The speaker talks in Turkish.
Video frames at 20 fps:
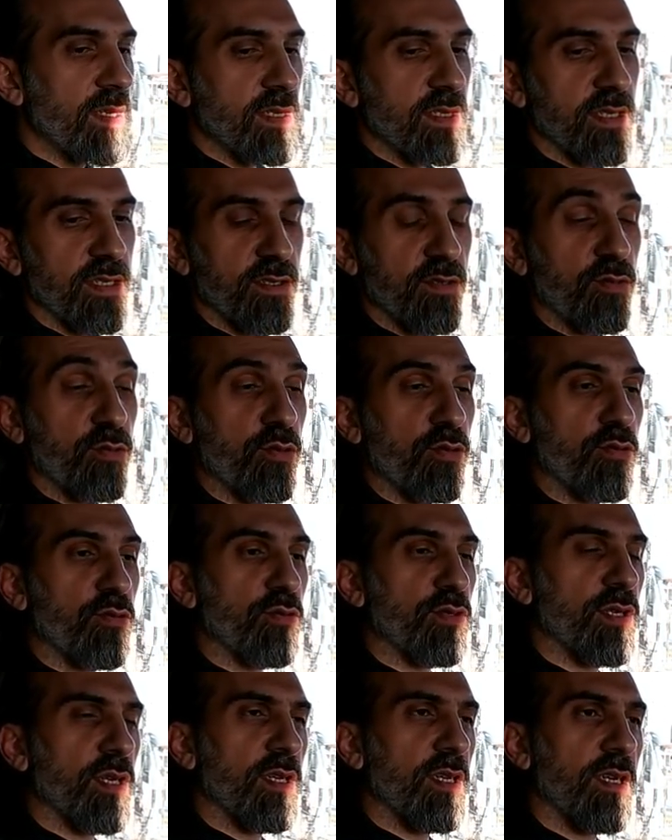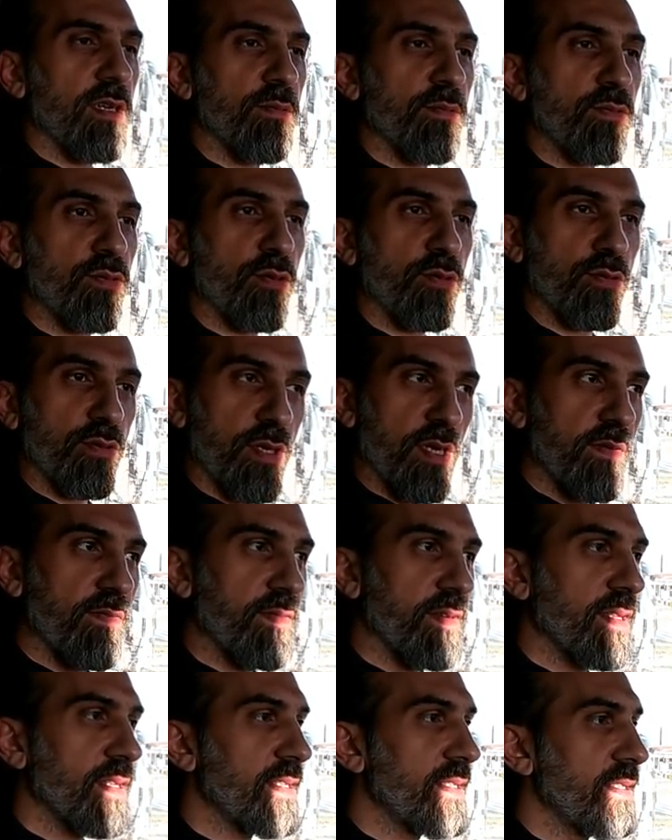Sesi çok güzel abi çok şey
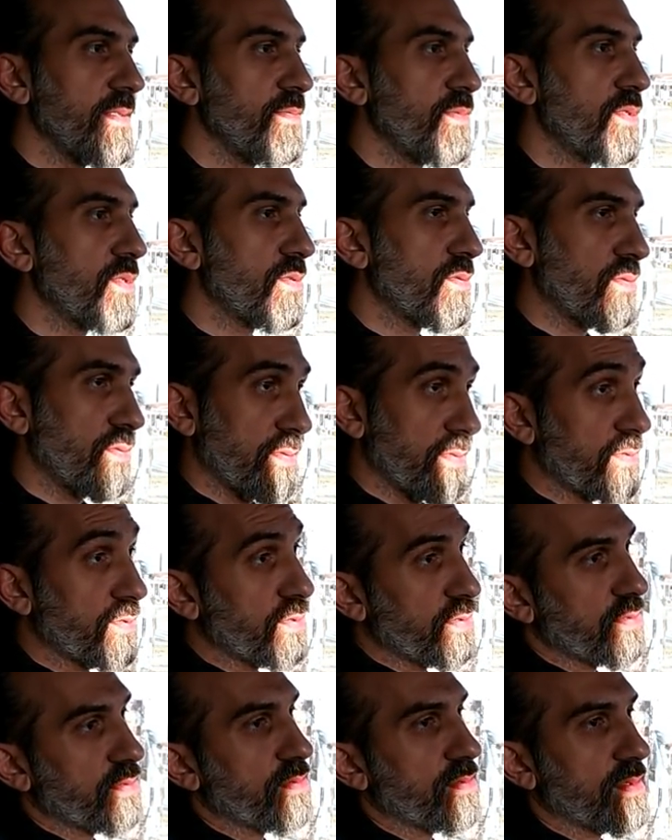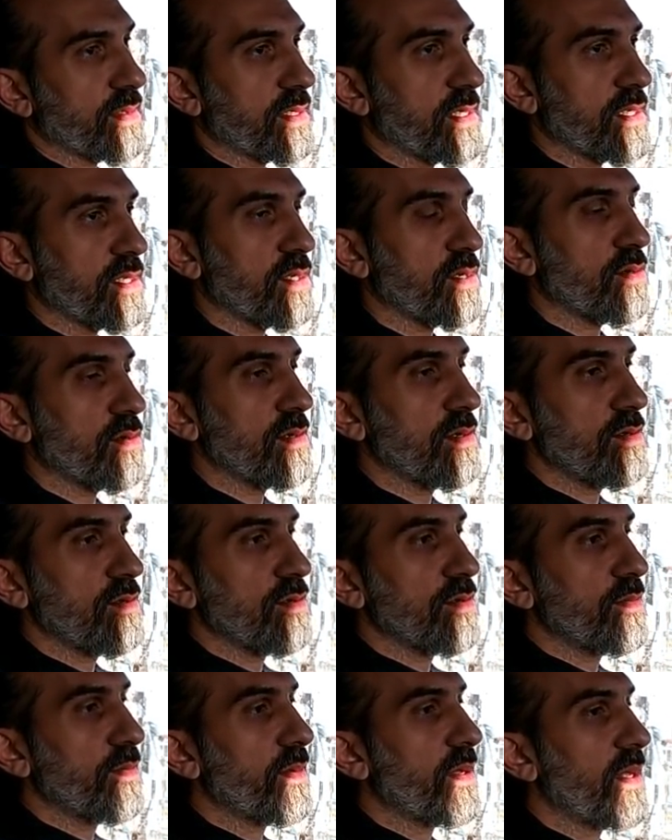falan demiş. Çok teşekkür
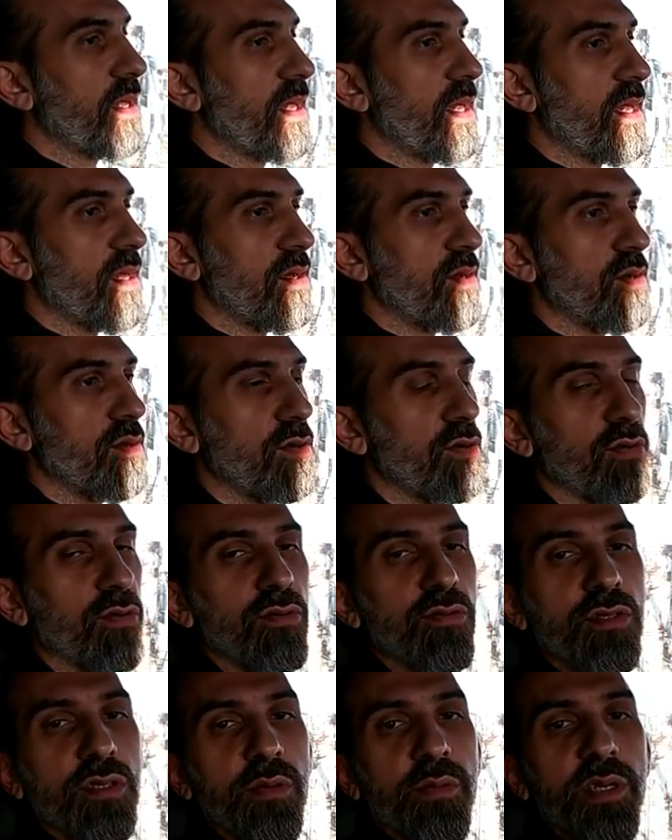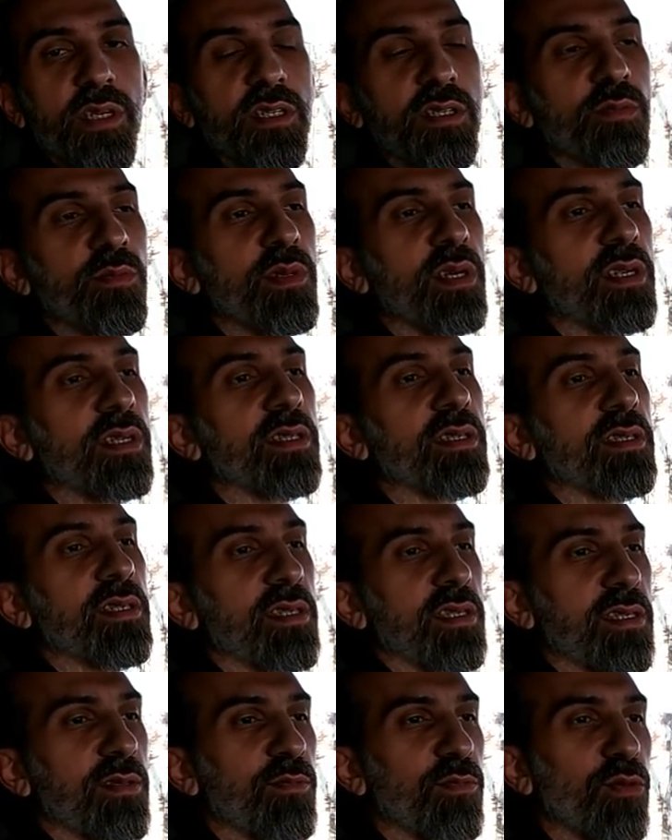ediyorum. Öyle olunca ben şimdi artık
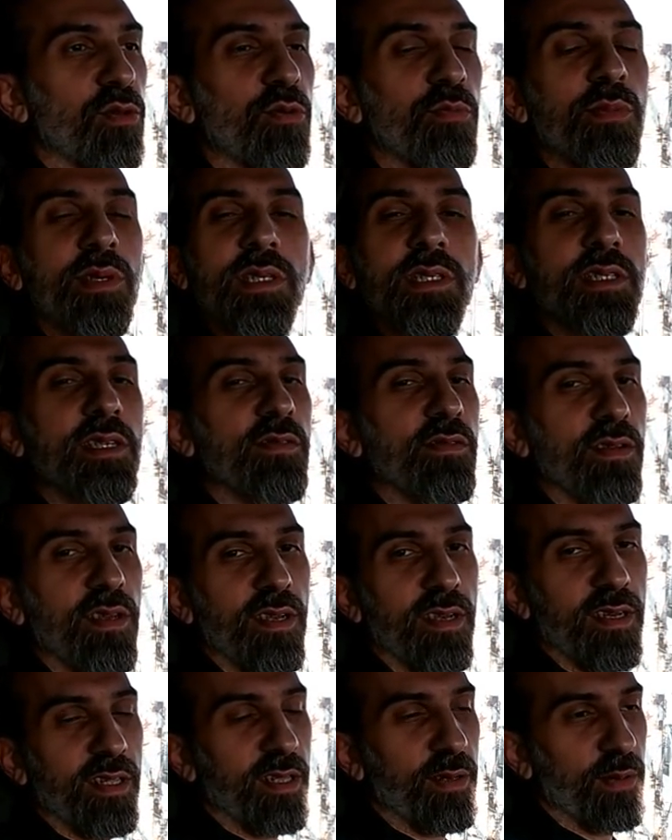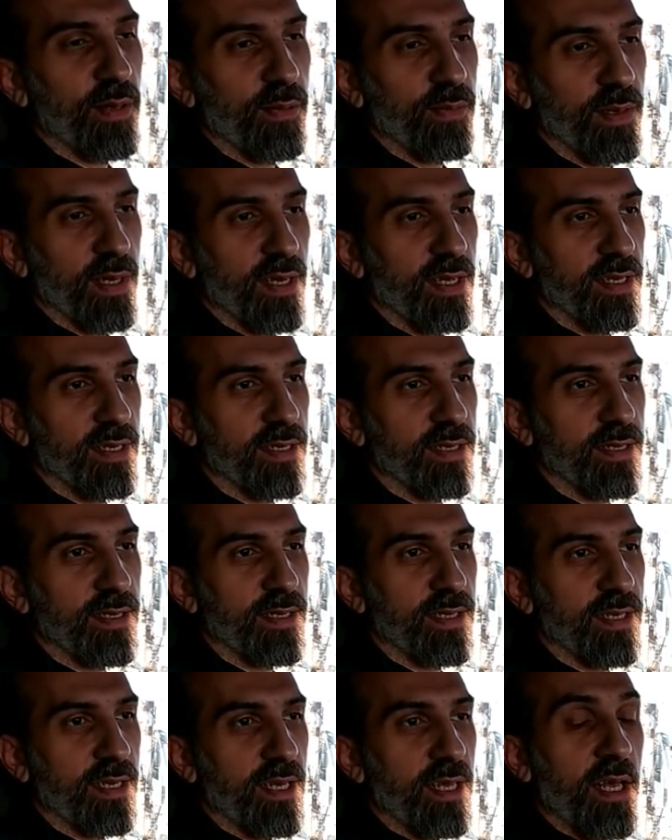sesimi normal seviyeye alamam yani.
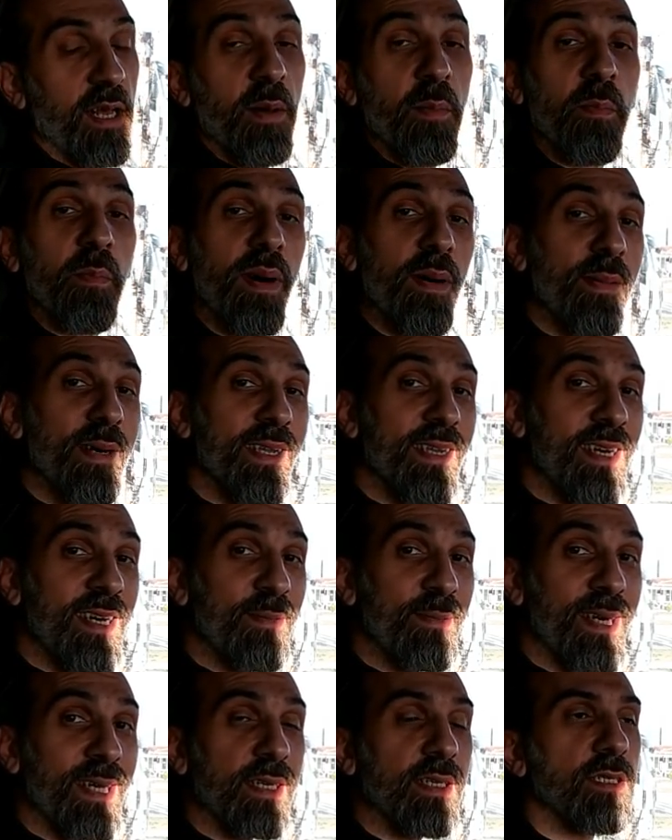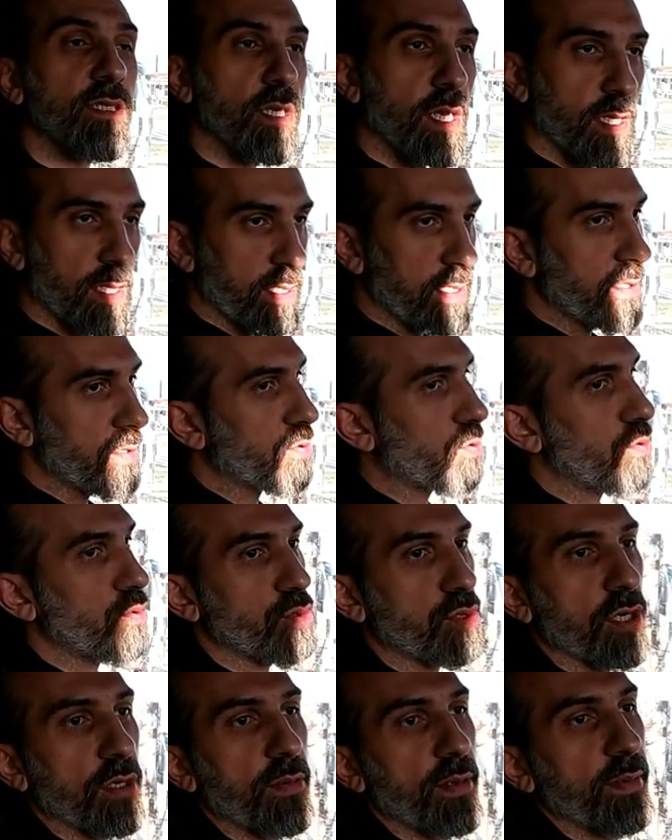Baba ne haber şeklinde
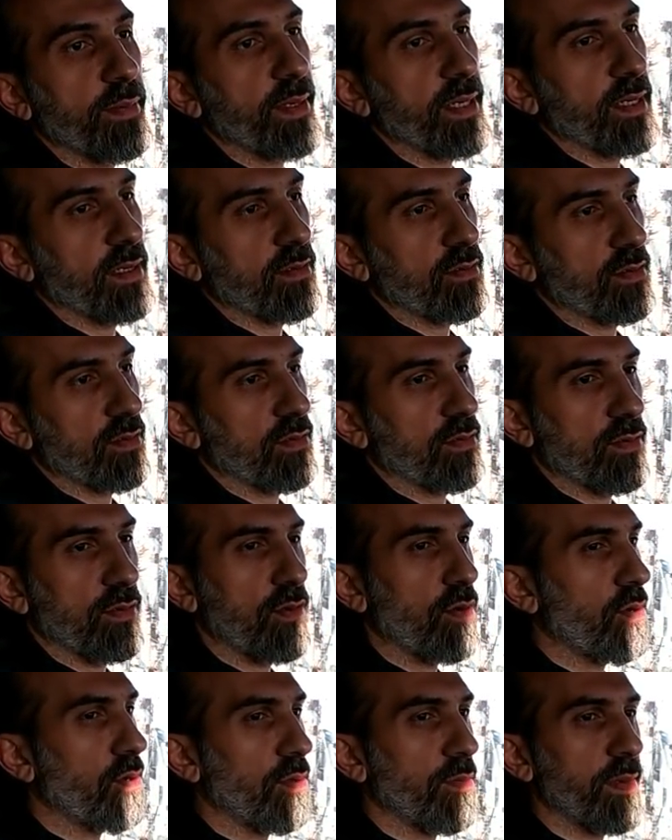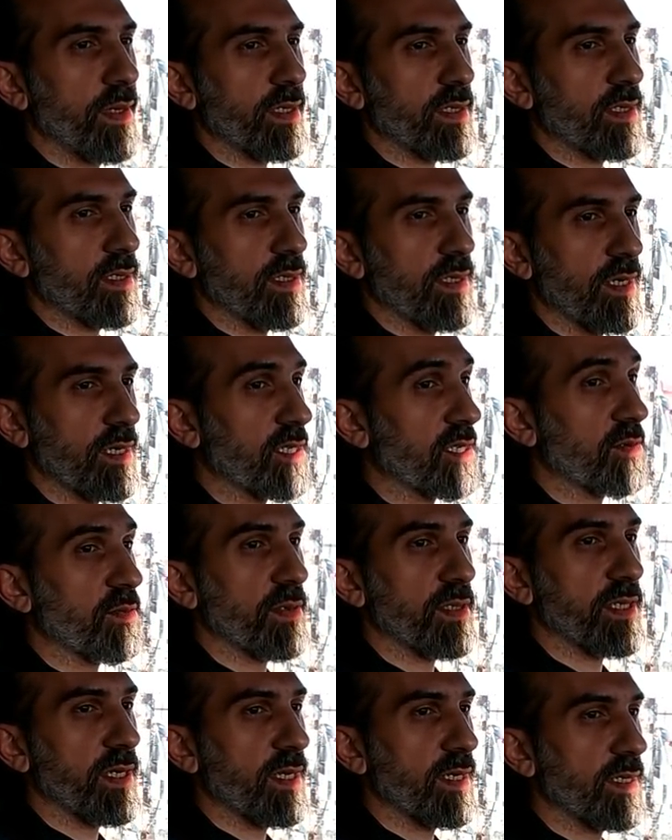konuşamam yani. O olmaz.
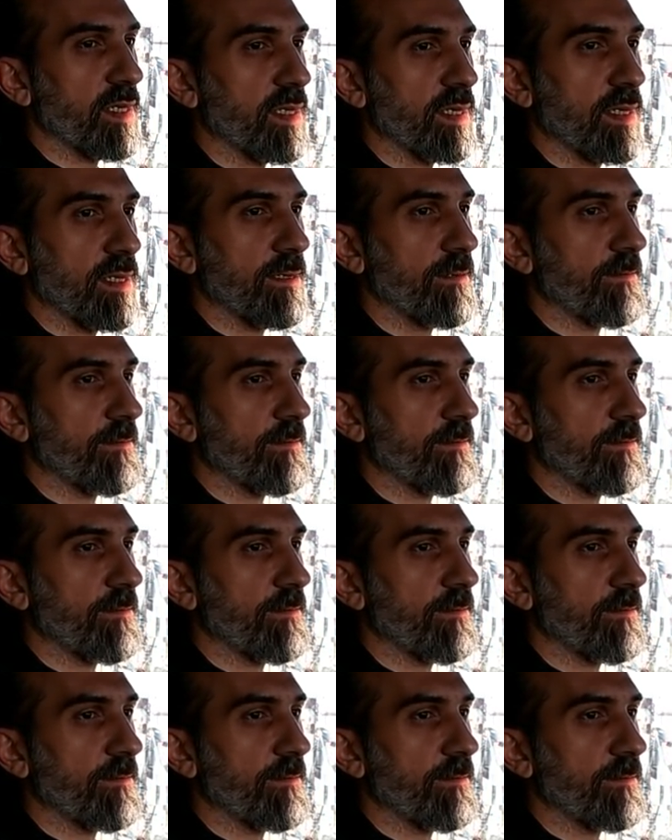Yakışmaz artık.